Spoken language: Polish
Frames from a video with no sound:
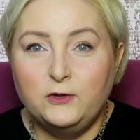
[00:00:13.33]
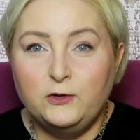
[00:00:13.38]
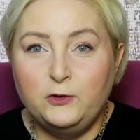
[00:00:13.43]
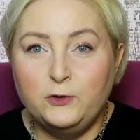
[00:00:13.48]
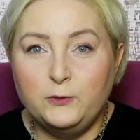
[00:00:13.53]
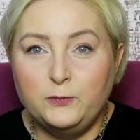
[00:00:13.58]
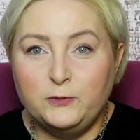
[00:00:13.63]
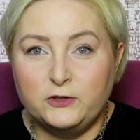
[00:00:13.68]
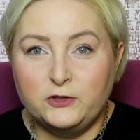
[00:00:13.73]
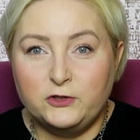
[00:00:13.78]

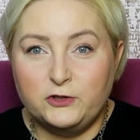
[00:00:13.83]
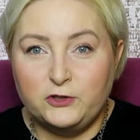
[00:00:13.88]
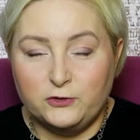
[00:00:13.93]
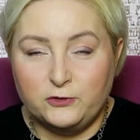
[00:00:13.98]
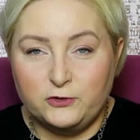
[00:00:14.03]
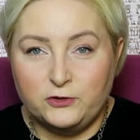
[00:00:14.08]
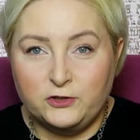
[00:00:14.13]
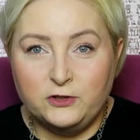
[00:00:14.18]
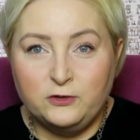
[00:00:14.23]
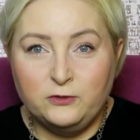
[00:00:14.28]
lub też
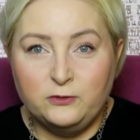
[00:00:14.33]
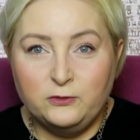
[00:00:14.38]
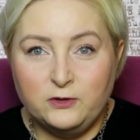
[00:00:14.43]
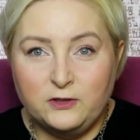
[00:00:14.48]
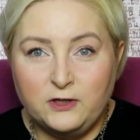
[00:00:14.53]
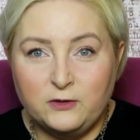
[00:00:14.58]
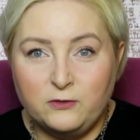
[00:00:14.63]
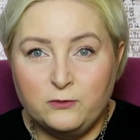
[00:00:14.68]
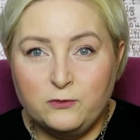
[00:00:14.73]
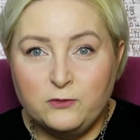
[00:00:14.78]
książek,
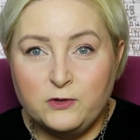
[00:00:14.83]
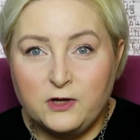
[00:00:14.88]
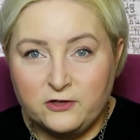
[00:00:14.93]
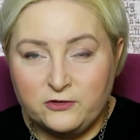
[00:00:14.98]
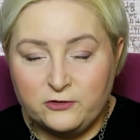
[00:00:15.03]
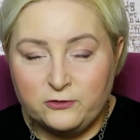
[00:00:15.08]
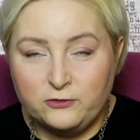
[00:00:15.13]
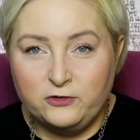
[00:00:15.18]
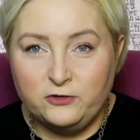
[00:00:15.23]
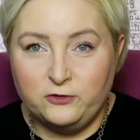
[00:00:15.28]
które
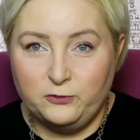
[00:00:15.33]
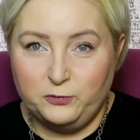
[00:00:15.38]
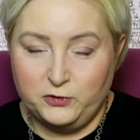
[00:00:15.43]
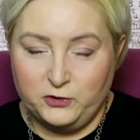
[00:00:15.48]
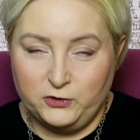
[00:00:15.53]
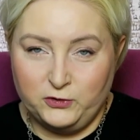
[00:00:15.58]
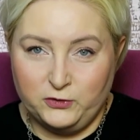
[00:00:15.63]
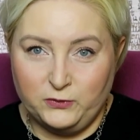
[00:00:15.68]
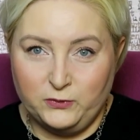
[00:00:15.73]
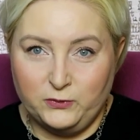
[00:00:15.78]
ukażą się w
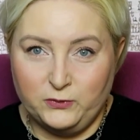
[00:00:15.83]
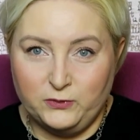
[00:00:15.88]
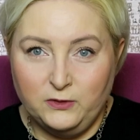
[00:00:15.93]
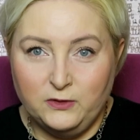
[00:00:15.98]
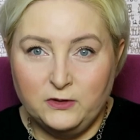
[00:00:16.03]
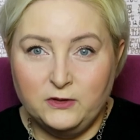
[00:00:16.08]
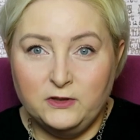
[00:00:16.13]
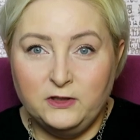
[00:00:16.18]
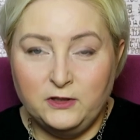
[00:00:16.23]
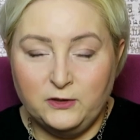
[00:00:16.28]
przeciągu
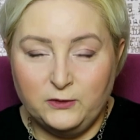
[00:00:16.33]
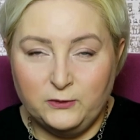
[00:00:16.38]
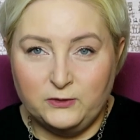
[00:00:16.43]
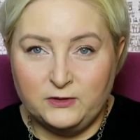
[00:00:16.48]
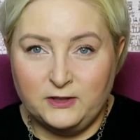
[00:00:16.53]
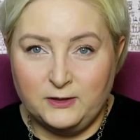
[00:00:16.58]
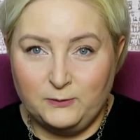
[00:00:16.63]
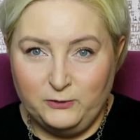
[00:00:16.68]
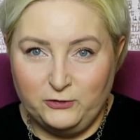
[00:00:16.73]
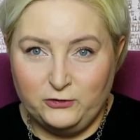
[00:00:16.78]
kilku
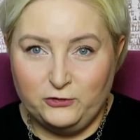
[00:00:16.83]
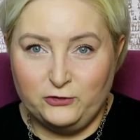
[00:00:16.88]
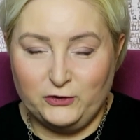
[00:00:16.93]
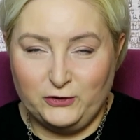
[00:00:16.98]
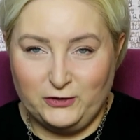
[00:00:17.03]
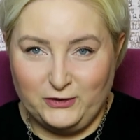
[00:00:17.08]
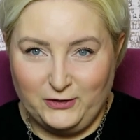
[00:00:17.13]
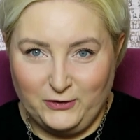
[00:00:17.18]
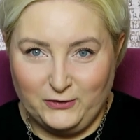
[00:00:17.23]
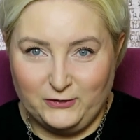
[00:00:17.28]

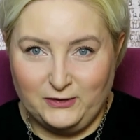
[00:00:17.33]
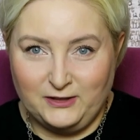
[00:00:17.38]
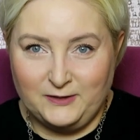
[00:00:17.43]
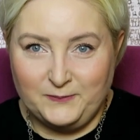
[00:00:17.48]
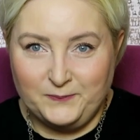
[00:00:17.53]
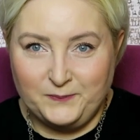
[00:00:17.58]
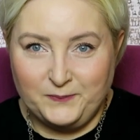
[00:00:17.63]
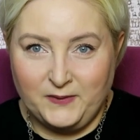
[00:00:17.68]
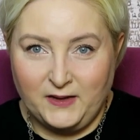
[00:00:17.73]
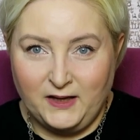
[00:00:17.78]
najbliższych
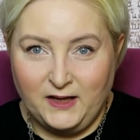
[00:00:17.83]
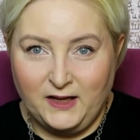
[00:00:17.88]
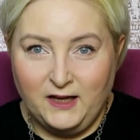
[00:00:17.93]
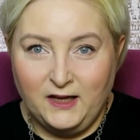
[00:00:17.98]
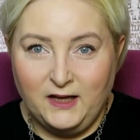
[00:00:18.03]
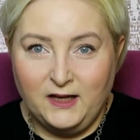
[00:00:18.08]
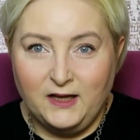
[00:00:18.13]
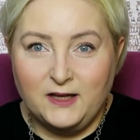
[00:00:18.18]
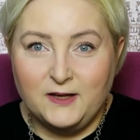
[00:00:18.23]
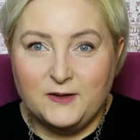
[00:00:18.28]
tygodni.
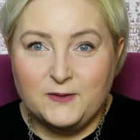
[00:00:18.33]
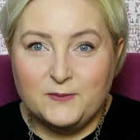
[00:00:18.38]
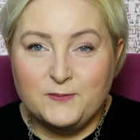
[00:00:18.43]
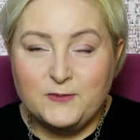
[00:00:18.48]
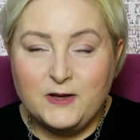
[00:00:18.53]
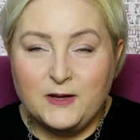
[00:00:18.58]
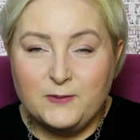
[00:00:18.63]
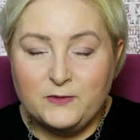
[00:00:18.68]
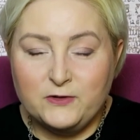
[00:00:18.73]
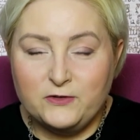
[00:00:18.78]

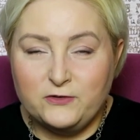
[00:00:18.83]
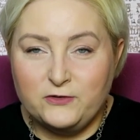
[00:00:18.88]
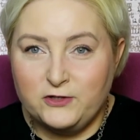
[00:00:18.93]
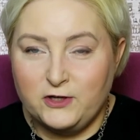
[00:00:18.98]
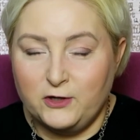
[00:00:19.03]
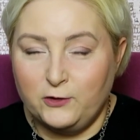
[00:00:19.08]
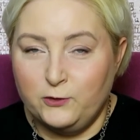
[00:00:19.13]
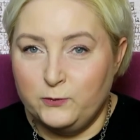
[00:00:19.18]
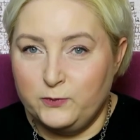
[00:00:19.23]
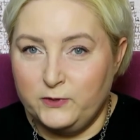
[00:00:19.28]
Mamy
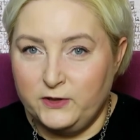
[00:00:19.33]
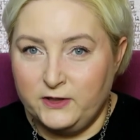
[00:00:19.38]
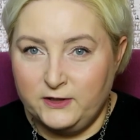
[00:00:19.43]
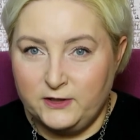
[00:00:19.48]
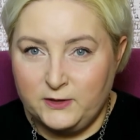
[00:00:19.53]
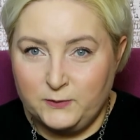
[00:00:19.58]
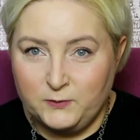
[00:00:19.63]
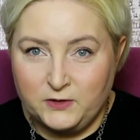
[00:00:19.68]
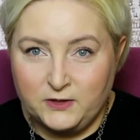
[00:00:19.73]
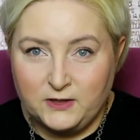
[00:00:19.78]
dzisiaj kubkę
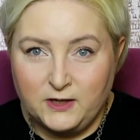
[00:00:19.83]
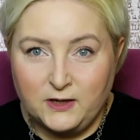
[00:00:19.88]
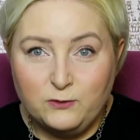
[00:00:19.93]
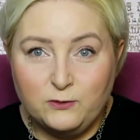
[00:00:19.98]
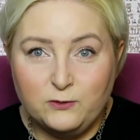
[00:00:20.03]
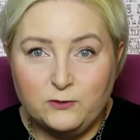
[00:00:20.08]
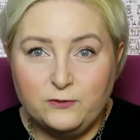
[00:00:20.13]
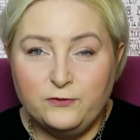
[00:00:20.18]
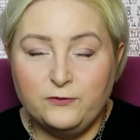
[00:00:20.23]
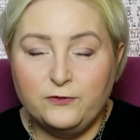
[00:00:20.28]

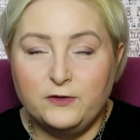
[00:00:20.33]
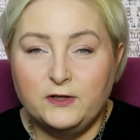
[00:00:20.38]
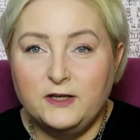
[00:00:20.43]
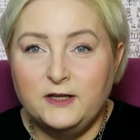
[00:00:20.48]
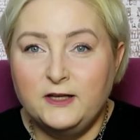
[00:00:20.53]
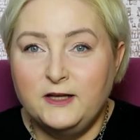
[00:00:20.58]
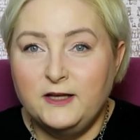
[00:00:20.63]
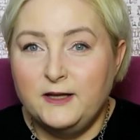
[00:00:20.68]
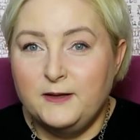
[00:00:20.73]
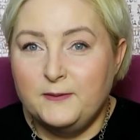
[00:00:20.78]
kryminałów,
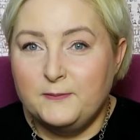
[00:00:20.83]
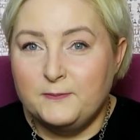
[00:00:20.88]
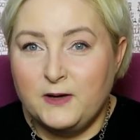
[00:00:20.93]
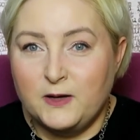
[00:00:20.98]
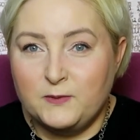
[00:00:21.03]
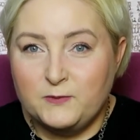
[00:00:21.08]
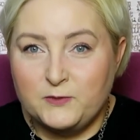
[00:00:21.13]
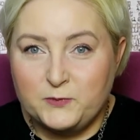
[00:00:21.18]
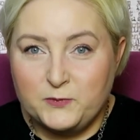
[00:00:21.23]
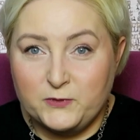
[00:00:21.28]

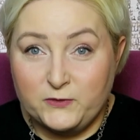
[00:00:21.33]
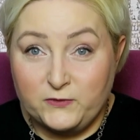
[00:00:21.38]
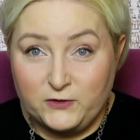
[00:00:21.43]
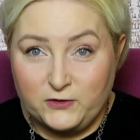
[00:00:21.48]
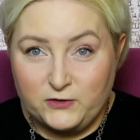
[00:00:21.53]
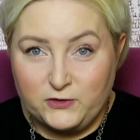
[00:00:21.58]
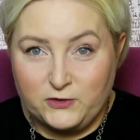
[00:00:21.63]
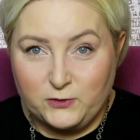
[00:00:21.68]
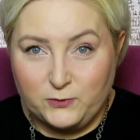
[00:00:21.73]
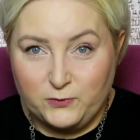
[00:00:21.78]
mamy
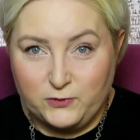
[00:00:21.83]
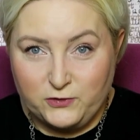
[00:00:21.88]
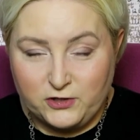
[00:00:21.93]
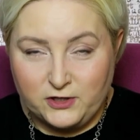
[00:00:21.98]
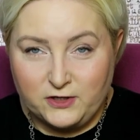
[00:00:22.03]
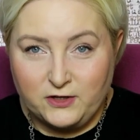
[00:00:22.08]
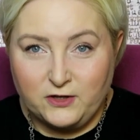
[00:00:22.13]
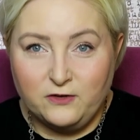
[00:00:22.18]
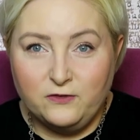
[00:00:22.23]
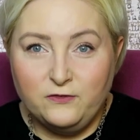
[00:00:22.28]
powieści
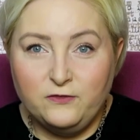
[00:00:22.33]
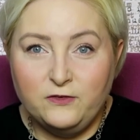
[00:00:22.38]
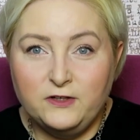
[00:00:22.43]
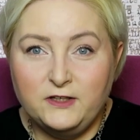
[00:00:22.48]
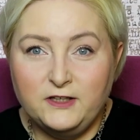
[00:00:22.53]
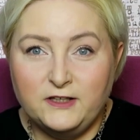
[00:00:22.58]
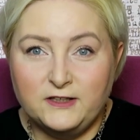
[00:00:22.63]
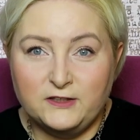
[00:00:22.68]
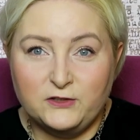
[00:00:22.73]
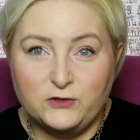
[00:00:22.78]
obyczajowe,
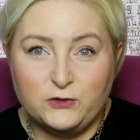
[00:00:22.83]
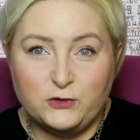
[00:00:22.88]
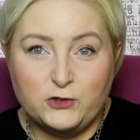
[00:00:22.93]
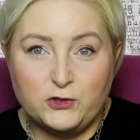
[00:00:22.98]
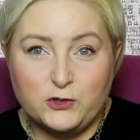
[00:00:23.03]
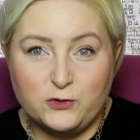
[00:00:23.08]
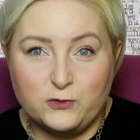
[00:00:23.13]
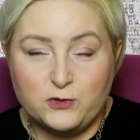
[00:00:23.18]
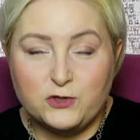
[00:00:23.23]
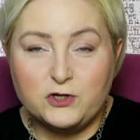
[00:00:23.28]
jest
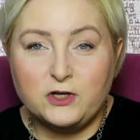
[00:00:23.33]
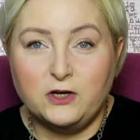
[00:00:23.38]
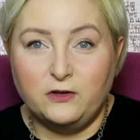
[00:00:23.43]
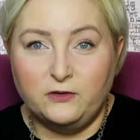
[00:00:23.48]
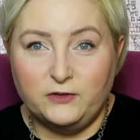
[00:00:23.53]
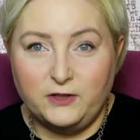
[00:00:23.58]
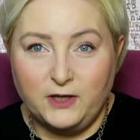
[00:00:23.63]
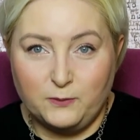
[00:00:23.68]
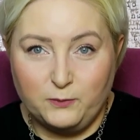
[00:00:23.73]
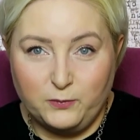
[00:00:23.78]
książka
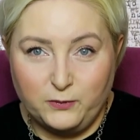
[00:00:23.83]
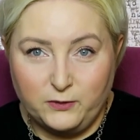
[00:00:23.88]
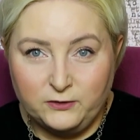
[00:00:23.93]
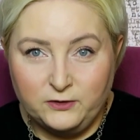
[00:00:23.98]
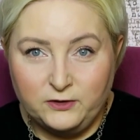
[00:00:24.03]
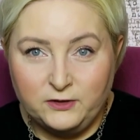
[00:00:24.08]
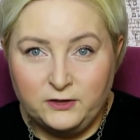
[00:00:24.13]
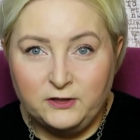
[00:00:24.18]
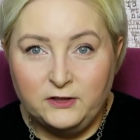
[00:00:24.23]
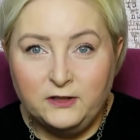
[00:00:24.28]
o
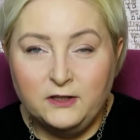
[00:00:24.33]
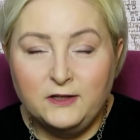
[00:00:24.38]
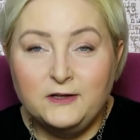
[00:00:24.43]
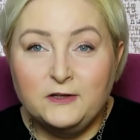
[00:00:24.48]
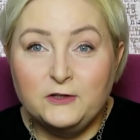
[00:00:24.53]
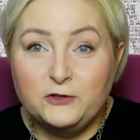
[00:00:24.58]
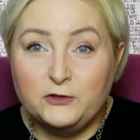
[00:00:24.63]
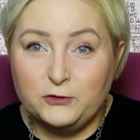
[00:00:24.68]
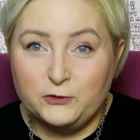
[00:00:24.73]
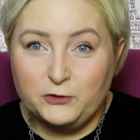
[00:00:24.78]
Japonii,
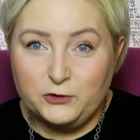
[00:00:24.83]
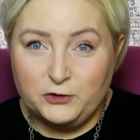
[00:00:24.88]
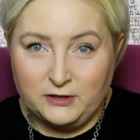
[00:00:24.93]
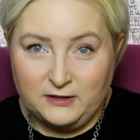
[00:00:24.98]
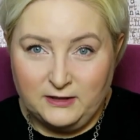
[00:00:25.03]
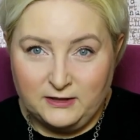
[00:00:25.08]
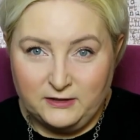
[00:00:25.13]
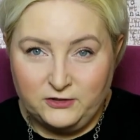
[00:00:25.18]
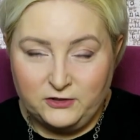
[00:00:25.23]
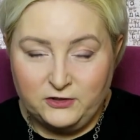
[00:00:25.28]
książki
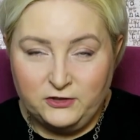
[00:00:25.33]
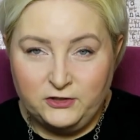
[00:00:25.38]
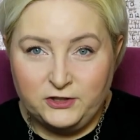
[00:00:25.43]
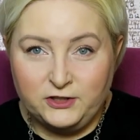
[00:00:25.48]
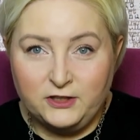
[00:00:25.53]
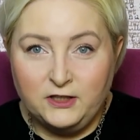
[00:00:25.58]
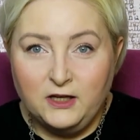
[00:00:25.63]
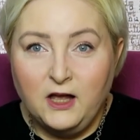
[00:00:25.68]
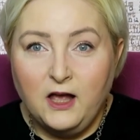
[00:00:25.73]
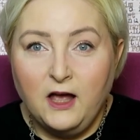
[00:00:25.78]
dla
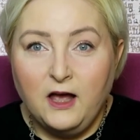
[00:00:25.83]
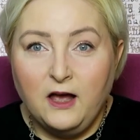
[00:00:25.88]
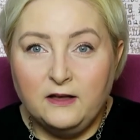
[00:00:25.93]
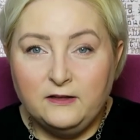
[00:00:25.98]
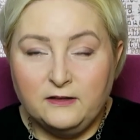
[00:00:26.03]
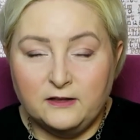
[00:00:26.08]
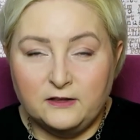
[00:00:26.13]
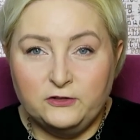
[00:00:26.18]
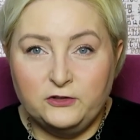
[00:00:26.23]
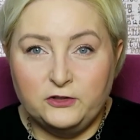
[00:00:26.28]
dzieci,
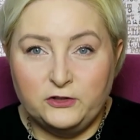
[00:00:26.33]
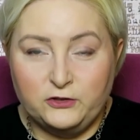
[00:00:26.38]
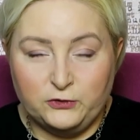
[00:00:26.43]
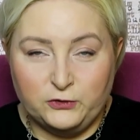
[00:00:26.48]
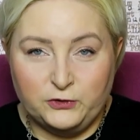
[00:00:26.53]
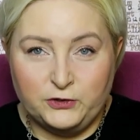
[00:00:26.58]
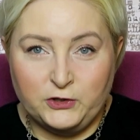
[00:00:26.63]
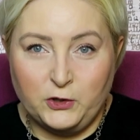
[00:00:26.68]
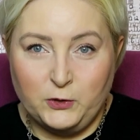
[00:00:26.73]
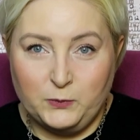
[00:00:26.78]
a także
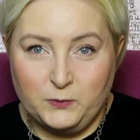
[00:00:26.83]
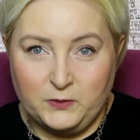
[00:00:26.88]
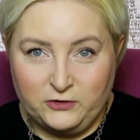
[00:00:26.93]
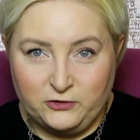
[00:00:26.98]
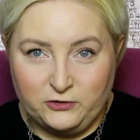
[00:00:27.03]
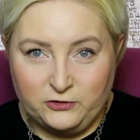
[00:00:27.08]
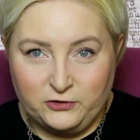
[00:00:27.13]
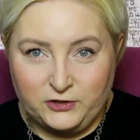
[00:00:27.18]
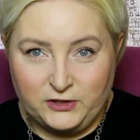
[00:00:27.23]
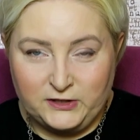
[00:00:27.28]
książka o
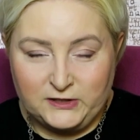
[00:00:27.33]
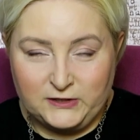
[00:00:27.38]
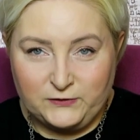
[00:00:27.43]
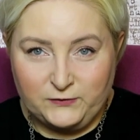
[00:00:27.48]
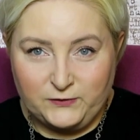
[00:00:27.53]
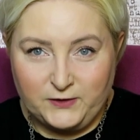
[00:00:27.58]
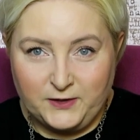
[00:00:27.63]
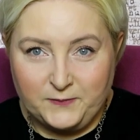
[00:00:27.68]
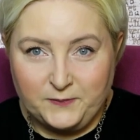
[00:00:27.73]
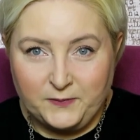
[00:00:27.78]

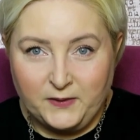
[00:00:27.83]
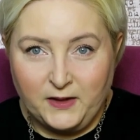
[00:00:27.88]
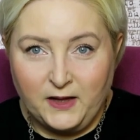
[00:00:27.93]
macierzyństwie.